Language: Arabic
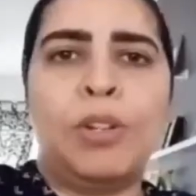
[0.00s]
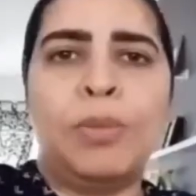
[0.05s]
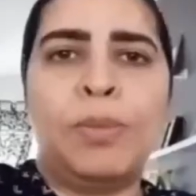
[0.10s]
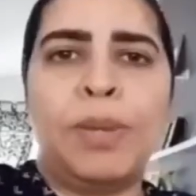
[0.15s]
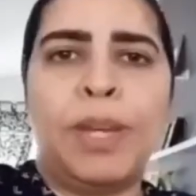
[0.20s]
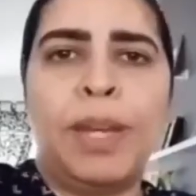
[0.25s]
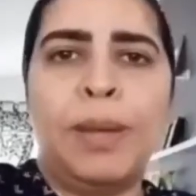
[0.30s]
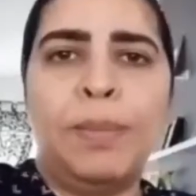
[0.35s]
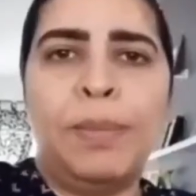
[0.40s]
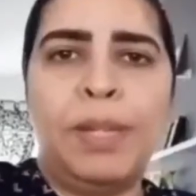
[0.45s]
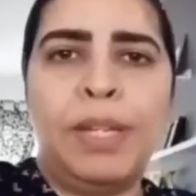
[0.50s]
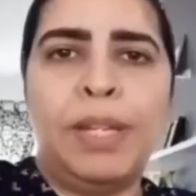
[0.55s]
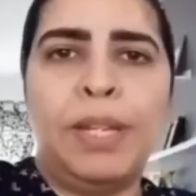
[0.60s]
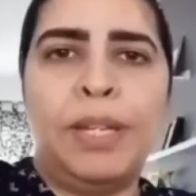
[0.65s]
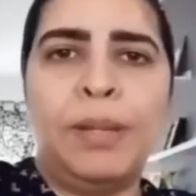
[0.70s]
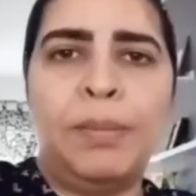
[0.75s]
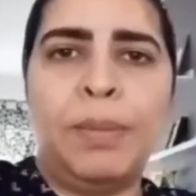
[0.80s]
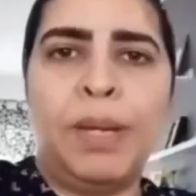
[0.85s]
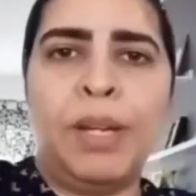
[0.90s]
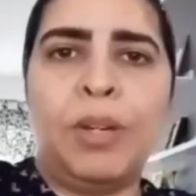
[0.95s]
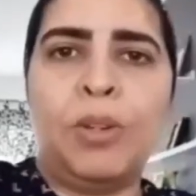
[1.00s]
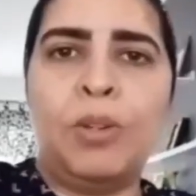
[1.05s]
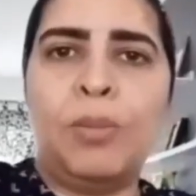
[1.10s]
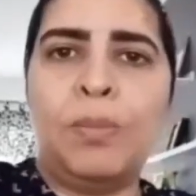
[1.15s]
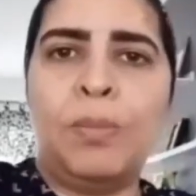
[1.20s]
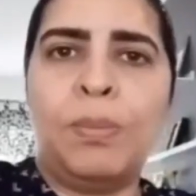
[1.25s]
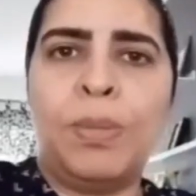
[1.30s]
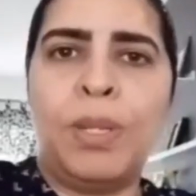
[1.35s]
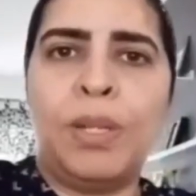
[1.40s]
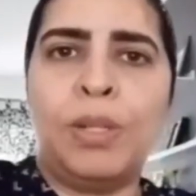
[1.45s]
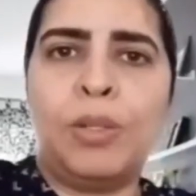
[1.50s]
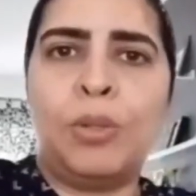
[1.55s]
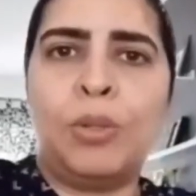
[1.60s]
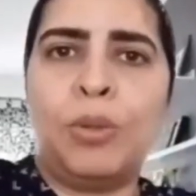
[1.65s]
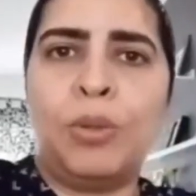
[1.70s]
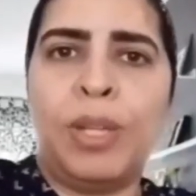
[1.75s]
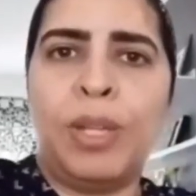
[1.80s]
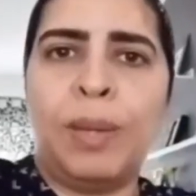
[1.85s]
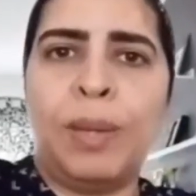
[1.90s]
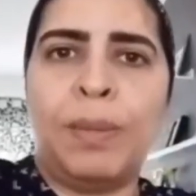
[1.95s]
كاملين معكم
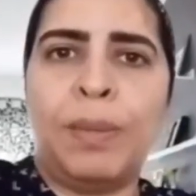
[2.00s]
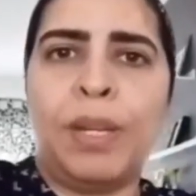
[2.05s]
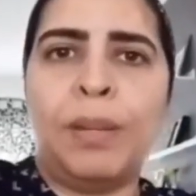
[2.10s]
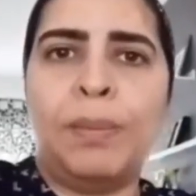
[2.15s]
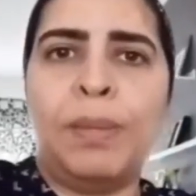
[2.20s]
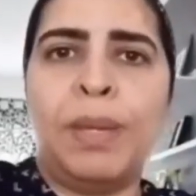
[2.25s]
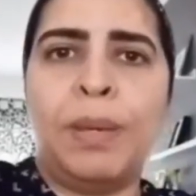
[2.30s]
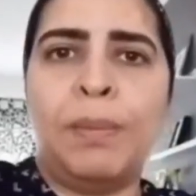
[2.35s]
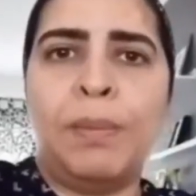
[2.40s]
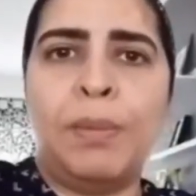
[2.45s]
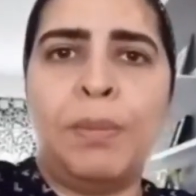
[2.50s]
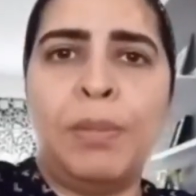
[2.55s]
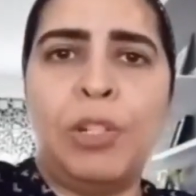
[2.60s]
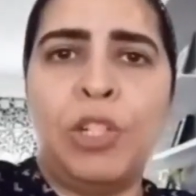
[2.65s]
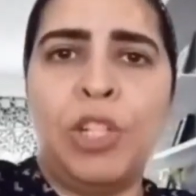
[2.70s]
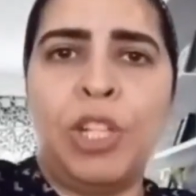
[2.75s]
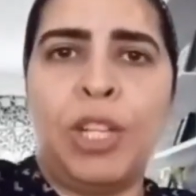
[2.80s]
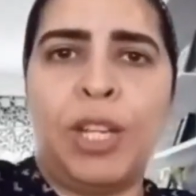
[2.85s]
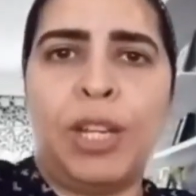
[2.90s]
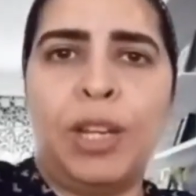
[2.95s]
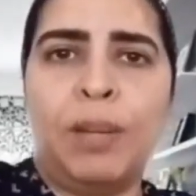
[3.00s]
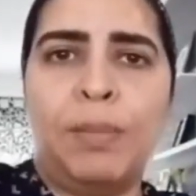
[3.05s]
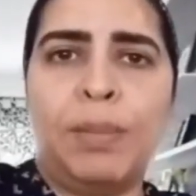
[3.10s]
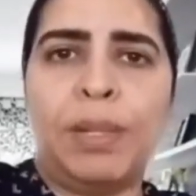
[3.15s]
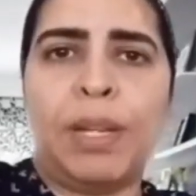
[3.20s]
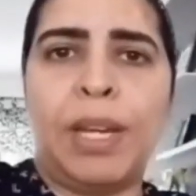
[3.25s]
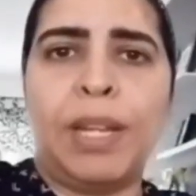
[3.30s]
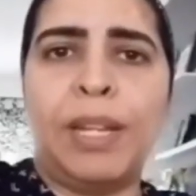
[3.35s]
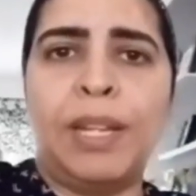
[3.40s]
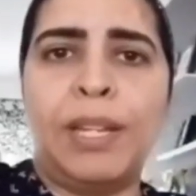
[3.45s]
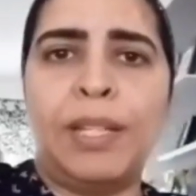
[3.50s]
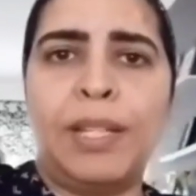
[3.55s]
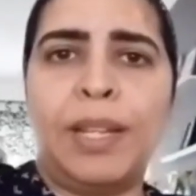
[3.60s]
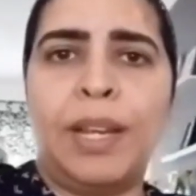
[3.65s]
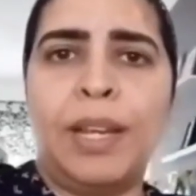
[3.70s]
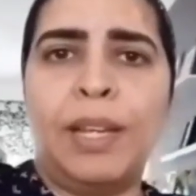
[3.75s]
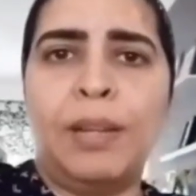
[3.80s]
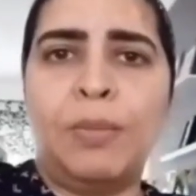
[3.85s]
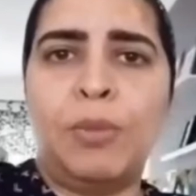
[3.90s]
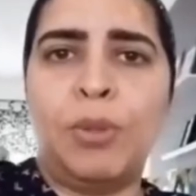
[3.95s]
توريه مغربيه من بلجيكا من قناه
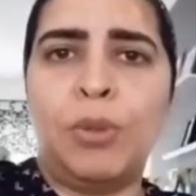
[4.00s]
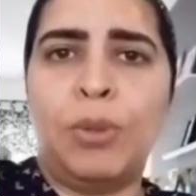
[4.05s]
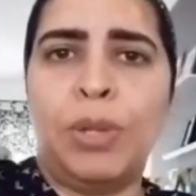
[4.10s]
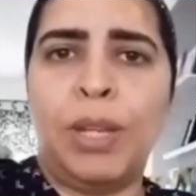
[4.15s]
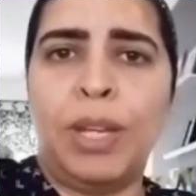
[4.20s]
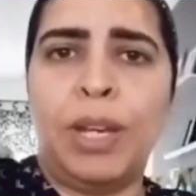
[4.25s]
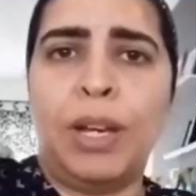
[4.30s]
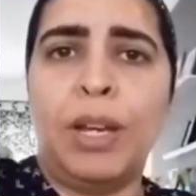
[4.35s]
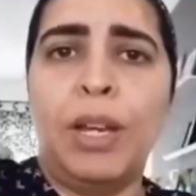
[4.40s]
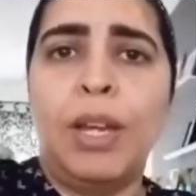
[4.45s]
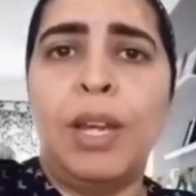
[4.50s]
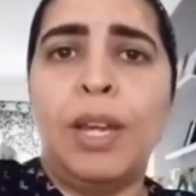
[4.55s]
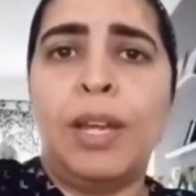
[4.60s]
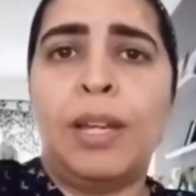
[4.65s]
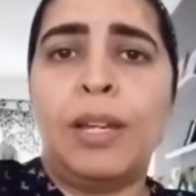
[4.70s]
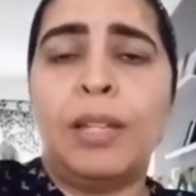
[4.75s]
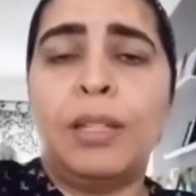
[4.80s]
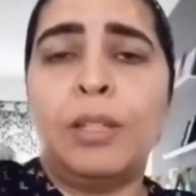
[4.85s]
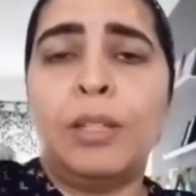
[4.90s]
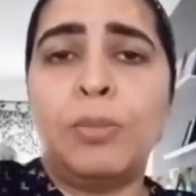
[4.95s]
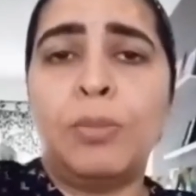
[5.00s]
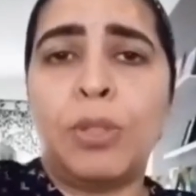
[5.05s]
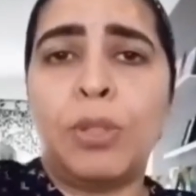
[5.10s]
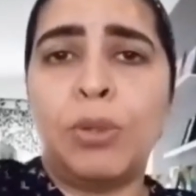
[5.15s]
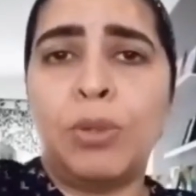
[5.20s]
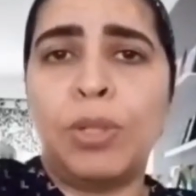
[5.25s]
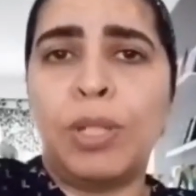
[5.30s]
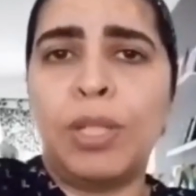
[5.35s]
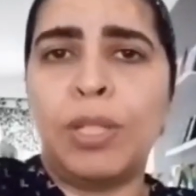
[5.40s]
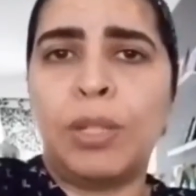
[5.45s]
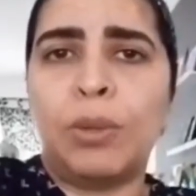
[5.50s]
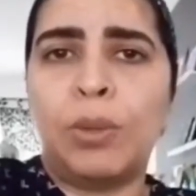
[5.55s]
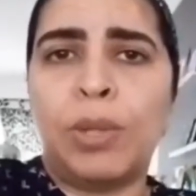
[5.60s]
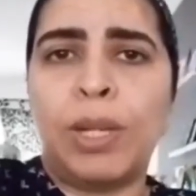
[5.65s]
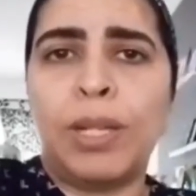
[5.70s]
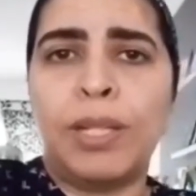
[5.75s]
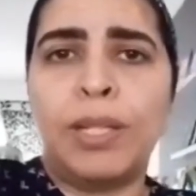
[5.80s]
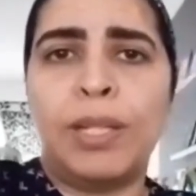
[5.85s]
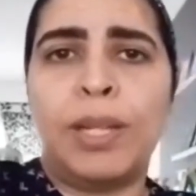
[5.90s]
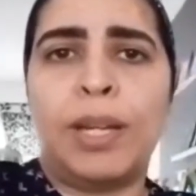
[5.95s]
عالم توريه كنضم صوتي صوت
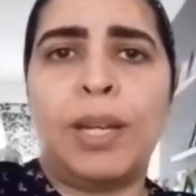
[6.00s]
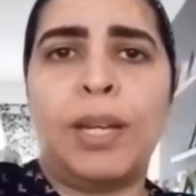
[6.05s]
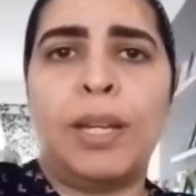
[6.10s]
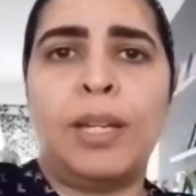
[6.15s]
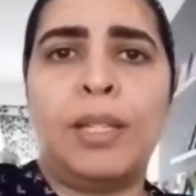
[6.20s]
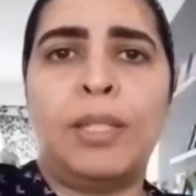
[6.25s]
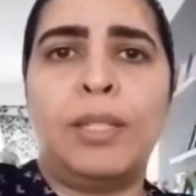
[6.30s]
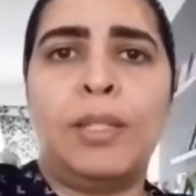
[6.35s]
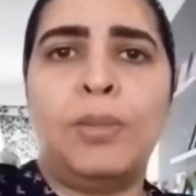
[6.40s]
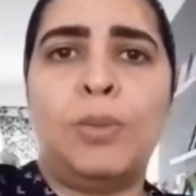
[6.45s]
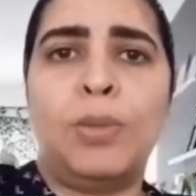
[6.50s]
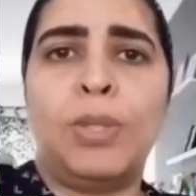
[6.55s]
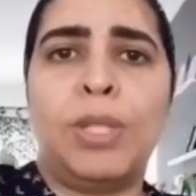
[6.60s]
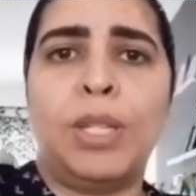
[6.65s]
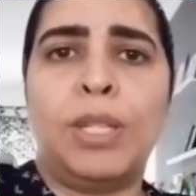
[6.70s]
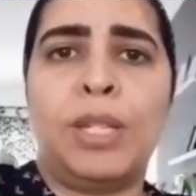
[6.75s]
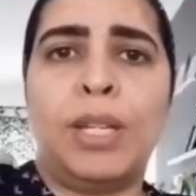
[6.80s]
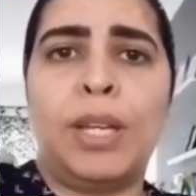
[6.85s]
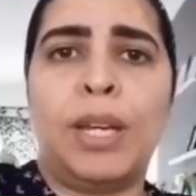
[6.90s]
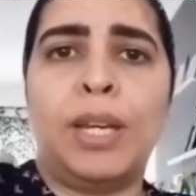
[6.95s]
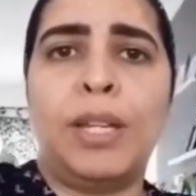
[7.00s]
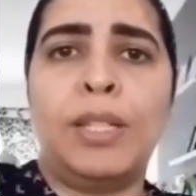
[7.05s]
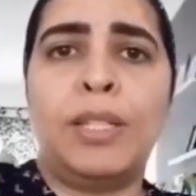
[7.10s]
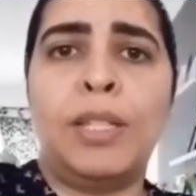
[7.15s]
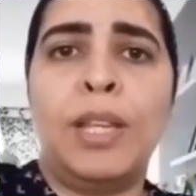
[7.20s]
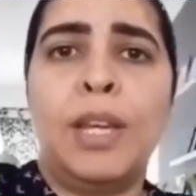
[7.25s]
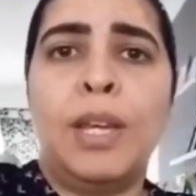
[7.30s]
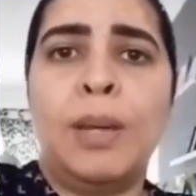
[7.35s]
الاصدقاء والصديقات